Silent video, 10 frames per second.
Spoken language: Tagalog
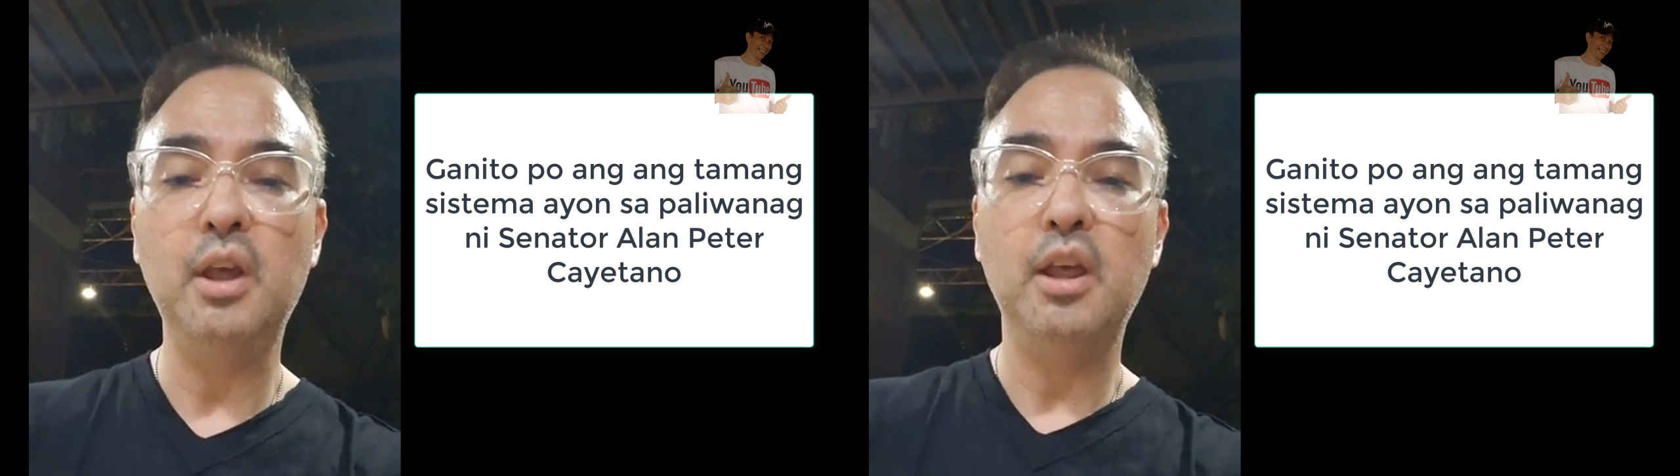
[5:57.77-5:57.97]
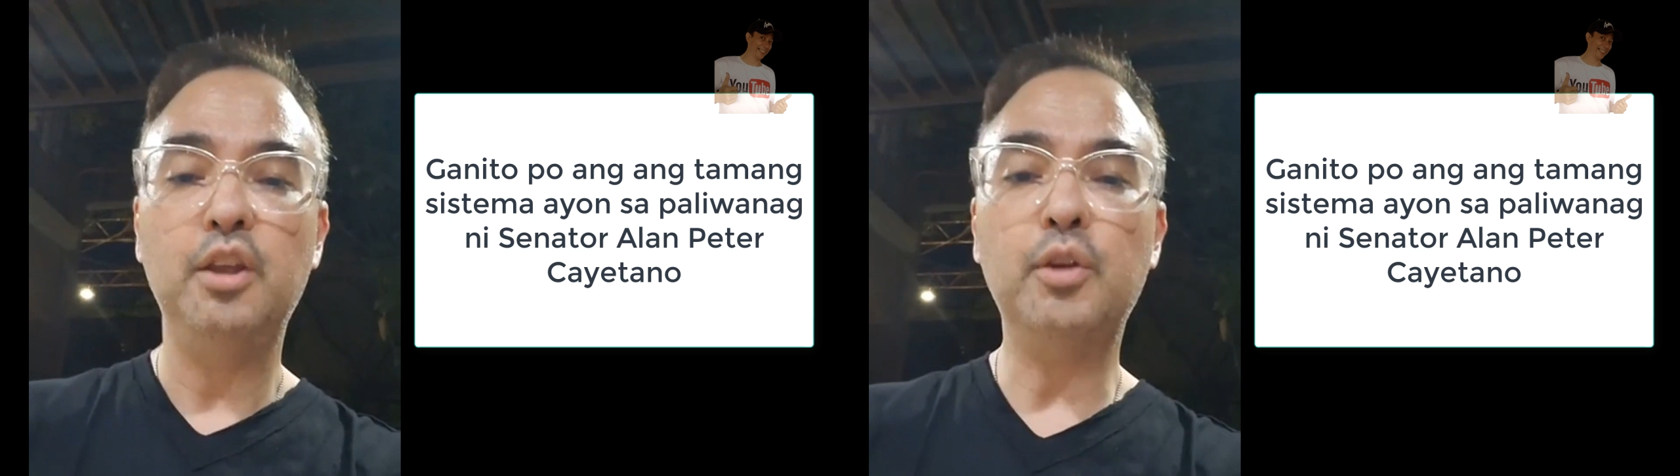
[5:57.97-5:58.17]

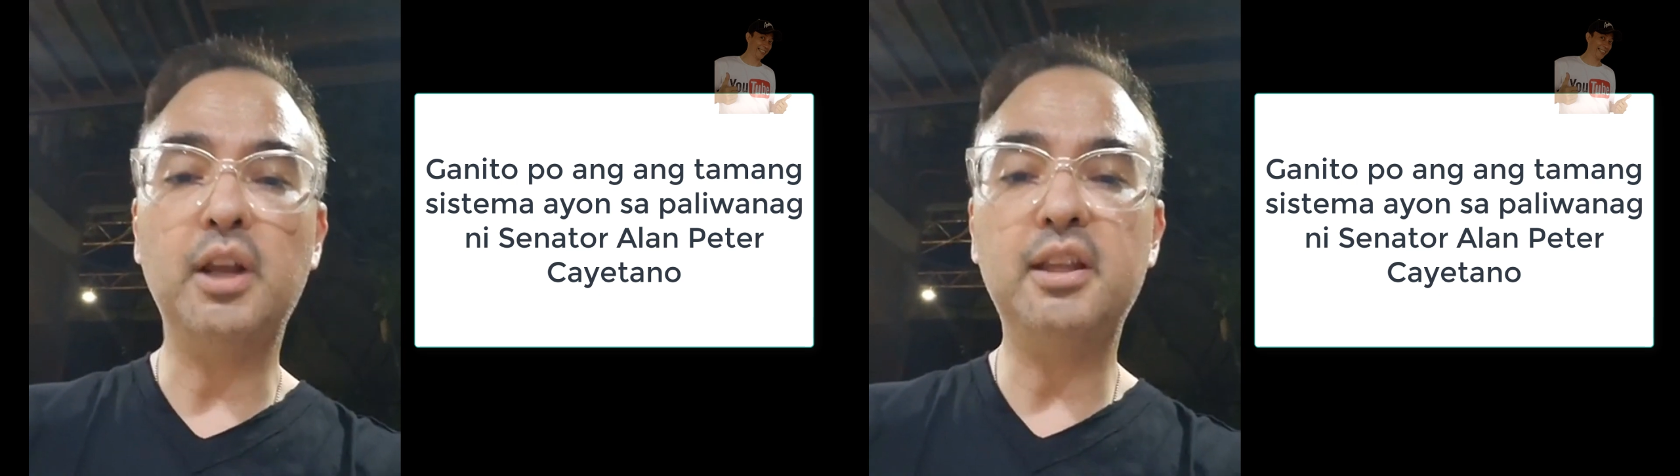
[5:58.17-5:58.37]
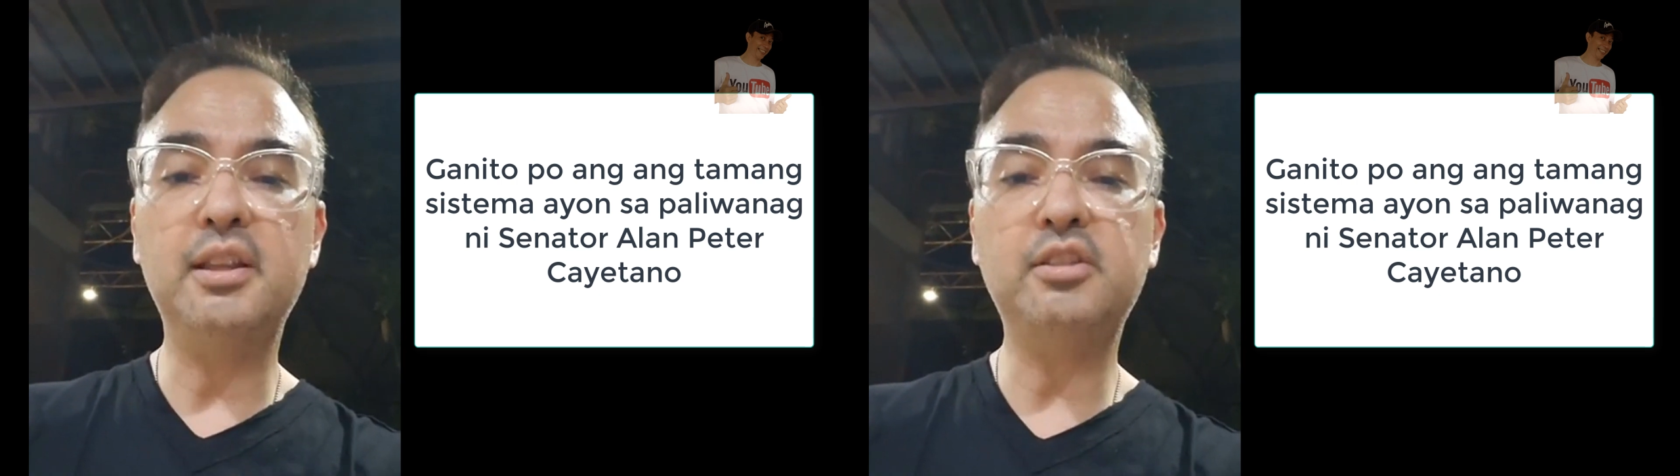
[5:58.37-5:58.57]
Yung
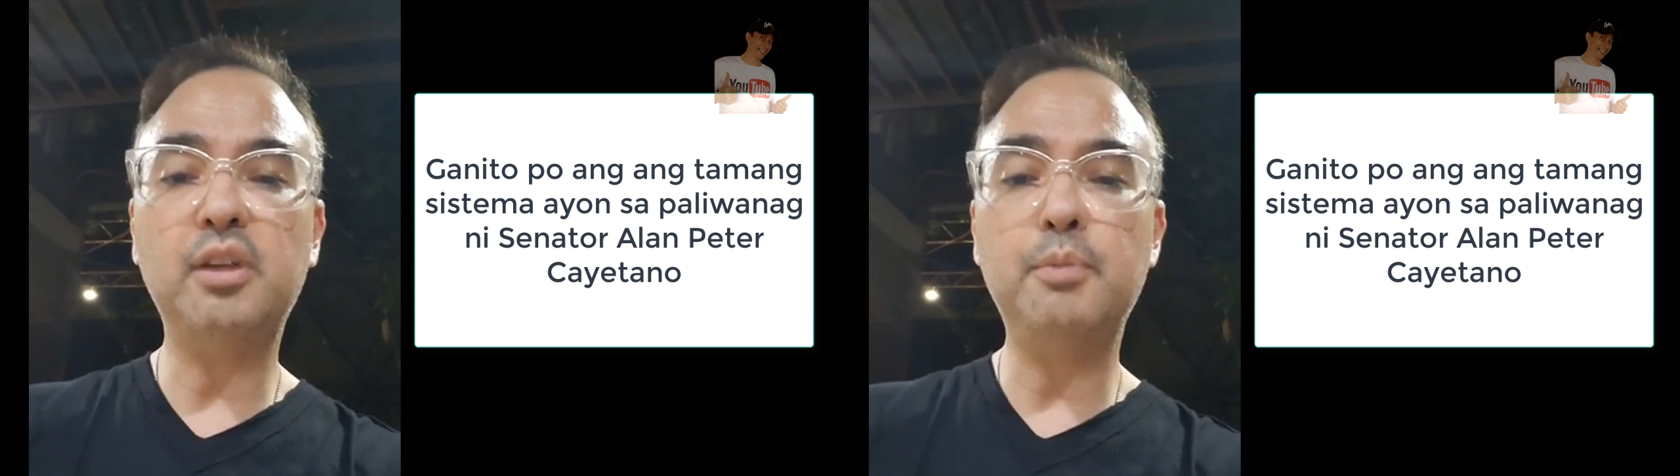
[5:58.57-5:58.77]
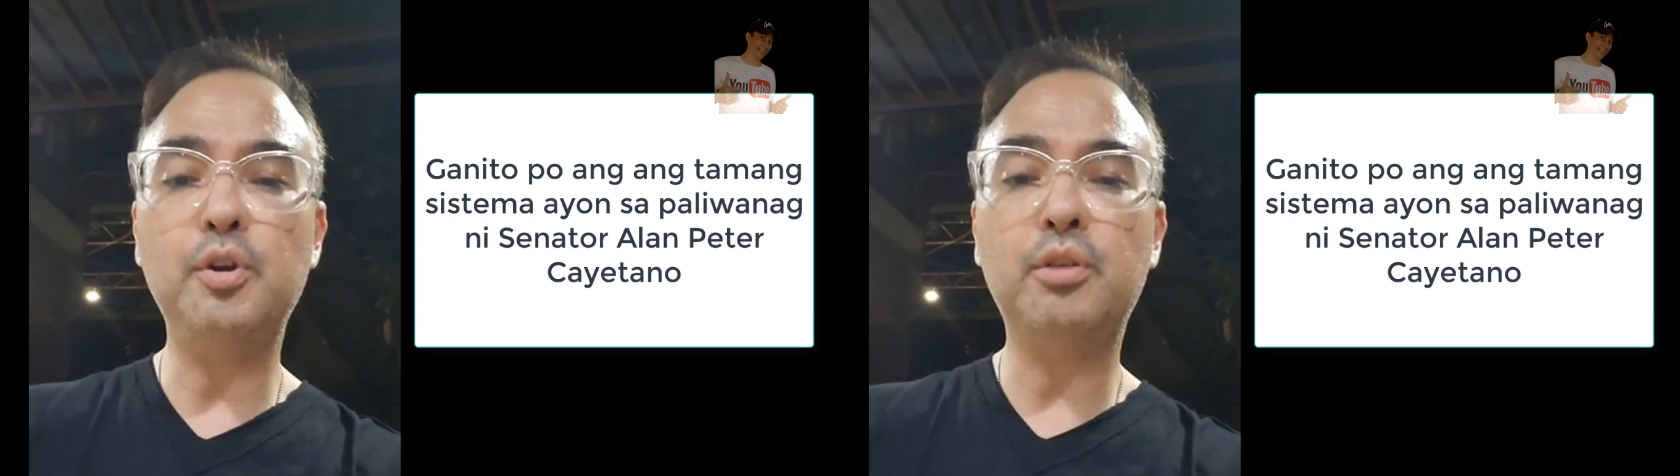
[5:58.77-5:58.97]

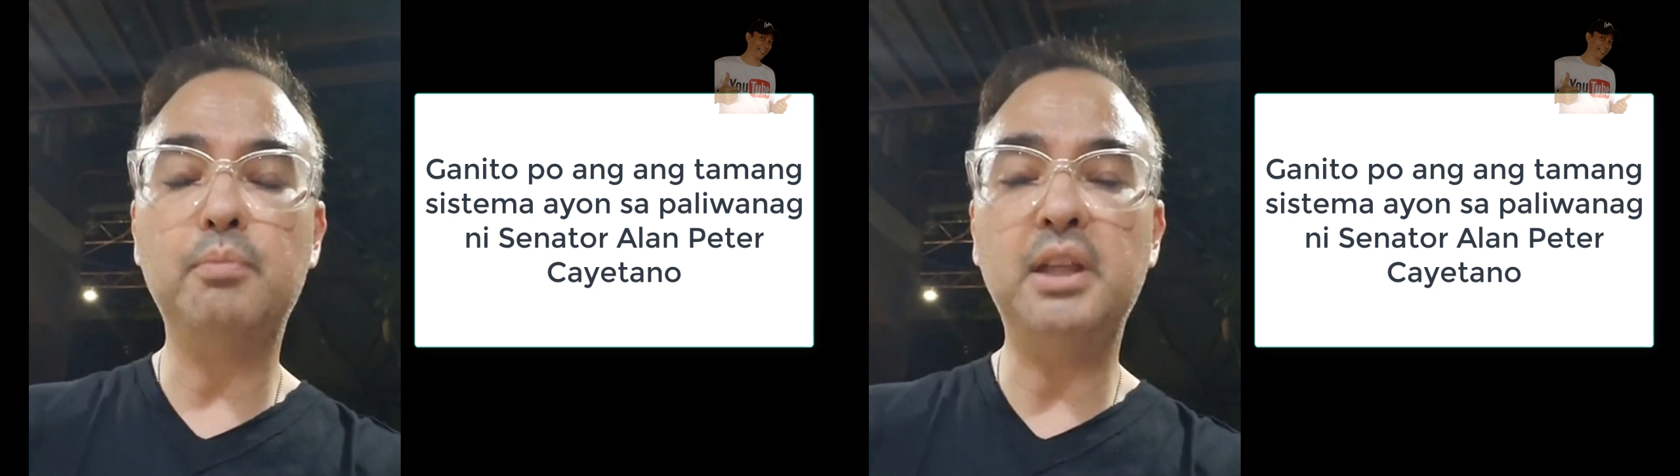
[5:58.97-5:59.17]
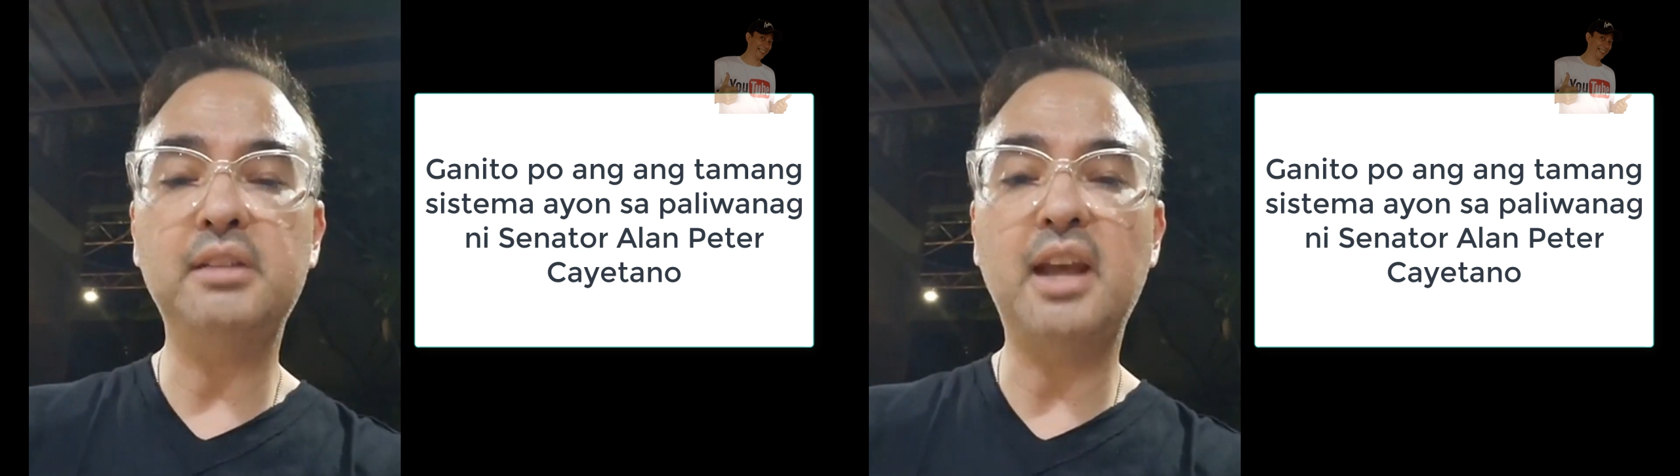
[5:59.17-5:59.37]
nagdi-distribute,
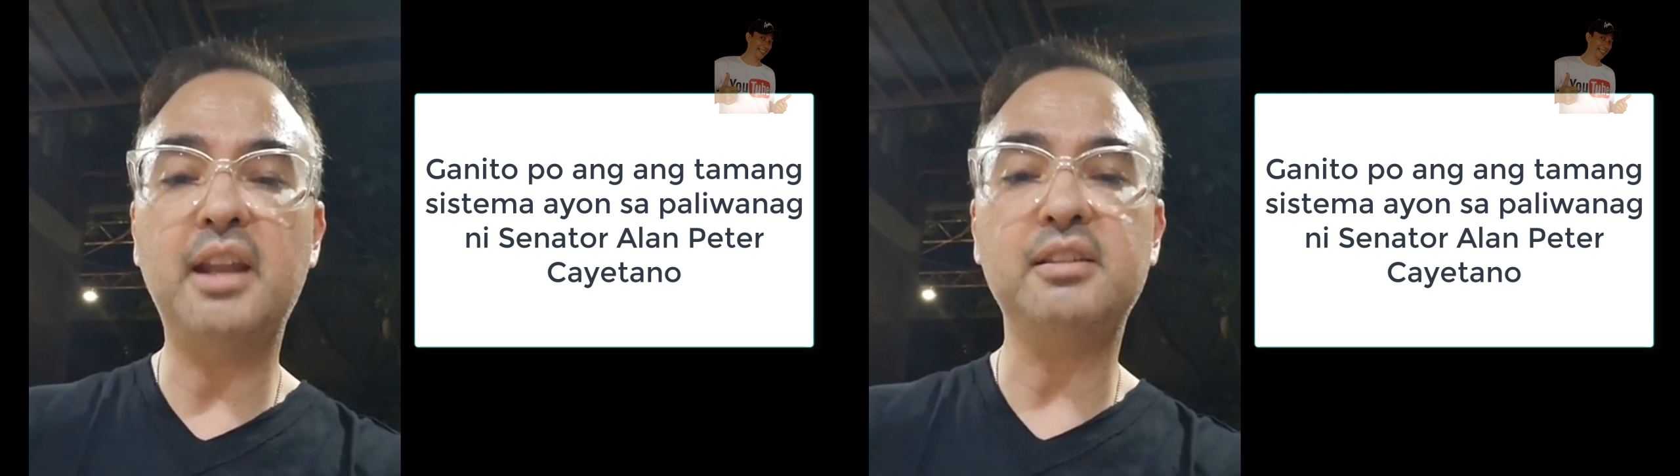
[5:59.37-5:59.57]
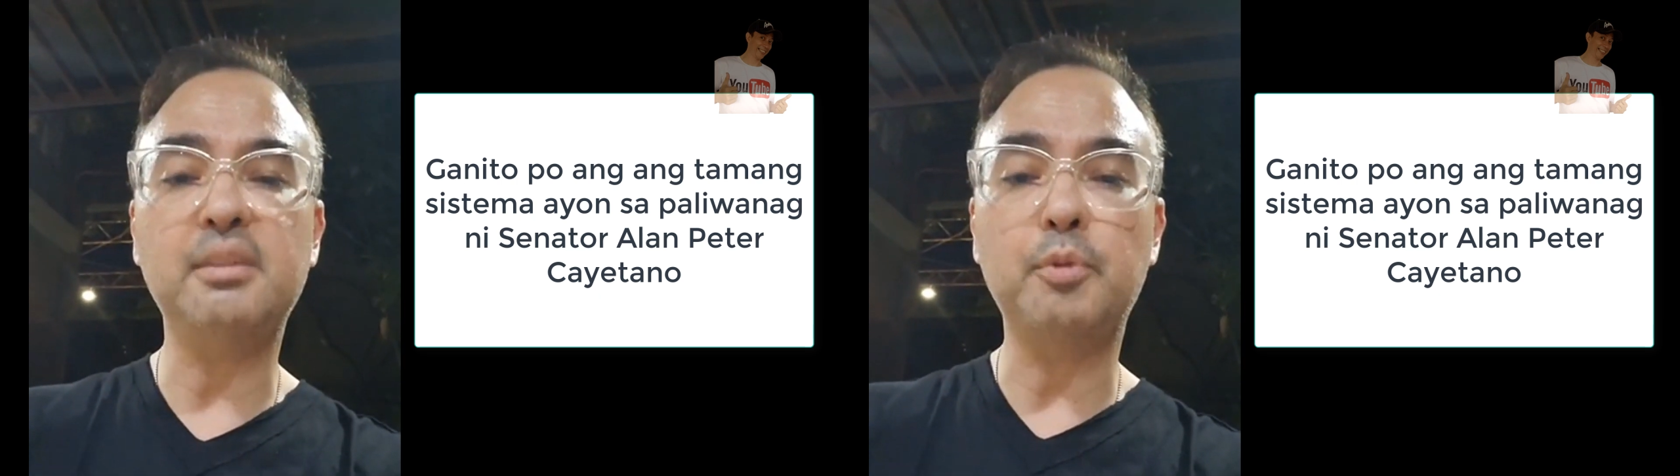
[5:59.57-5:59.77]
minsan nasa